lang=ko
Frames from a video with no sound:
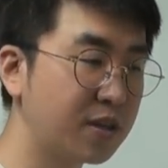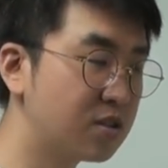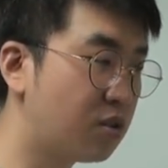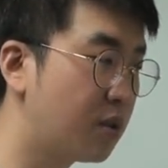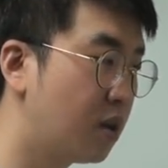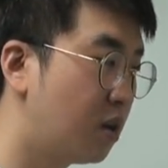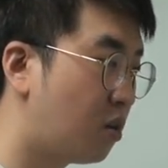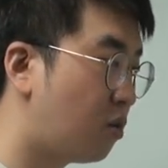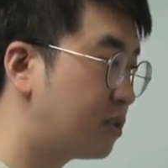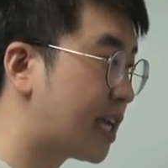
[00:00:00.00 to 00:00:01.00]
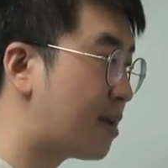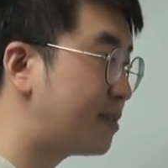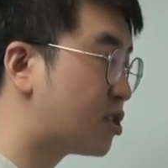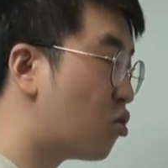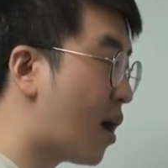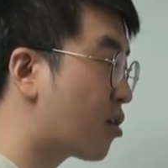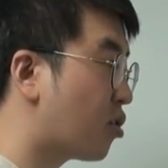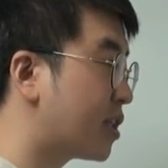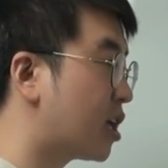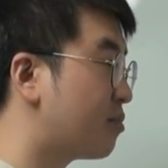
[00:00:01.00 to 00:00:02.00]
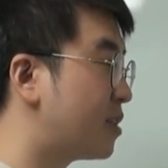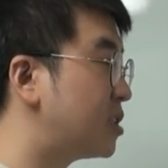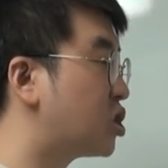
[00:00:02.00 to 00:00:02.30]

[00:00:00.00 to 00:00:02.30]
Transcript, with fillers: 그래서 어, 이 사람이 정관격이다 이러면은